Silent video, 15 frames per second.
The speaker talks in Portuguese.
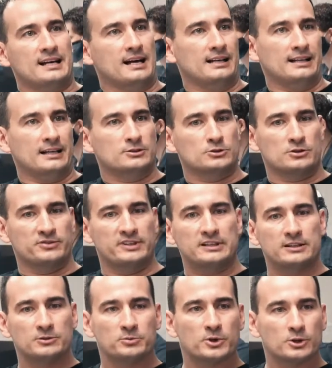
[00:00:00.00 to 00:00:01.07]
coisa. na realidade eu estou
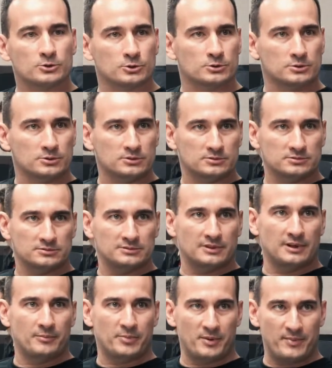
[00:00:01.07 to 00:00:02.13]
vendendo um produto.
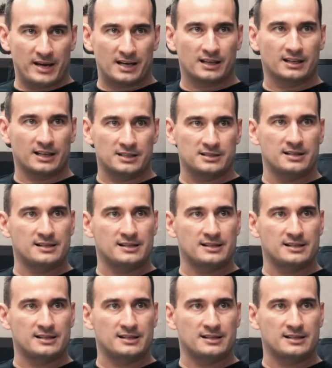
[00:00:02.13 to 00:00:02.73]
A primeira grande